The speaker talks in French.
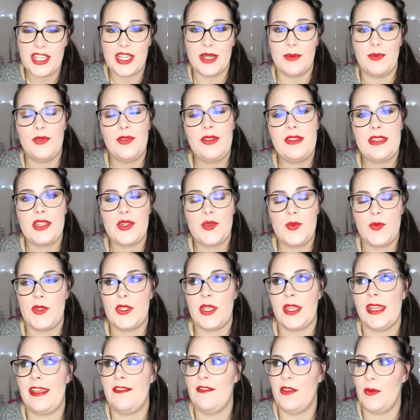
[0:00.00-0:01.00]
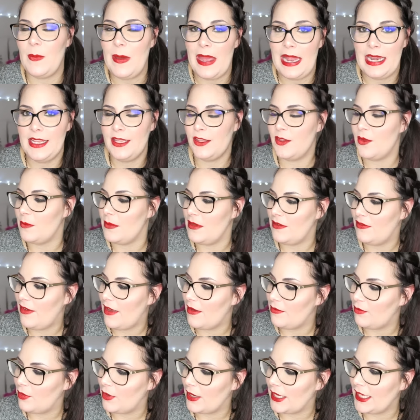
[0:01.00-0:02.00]
Je sais plus si je vous en avais parlé dans mes
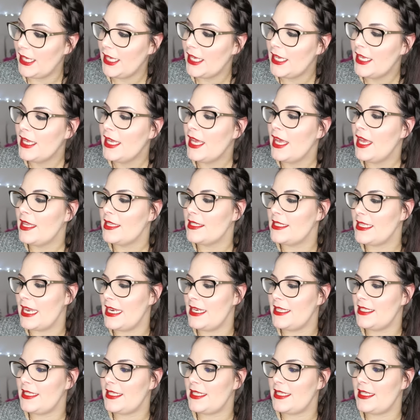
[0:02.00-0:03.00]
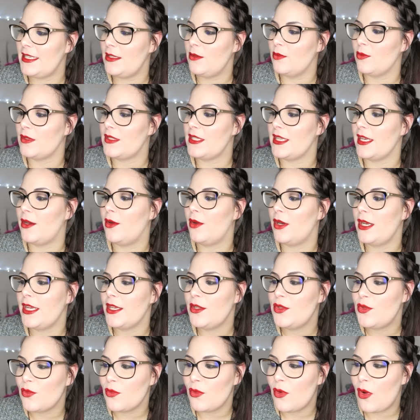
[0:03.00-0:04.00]
favoris. Celle-ci, donc c'est
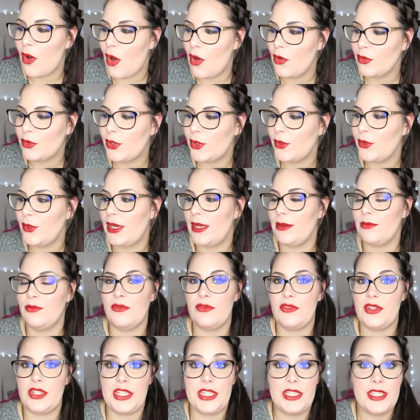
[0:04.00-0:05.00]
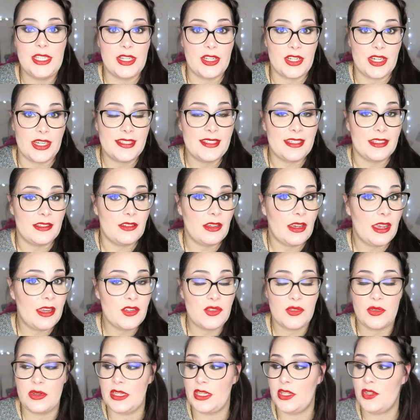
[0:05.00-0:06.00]
collection Grand Cru la bougie. Déjà, c'est
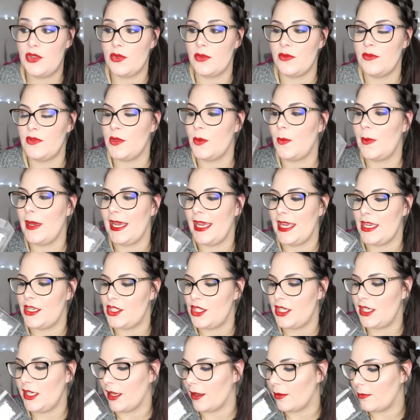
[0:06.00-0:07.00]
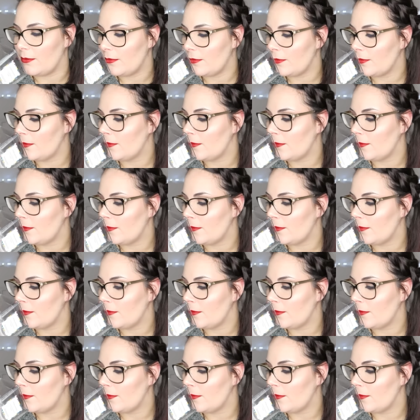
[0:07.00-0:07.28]
très joli, je trouve, ce packaging.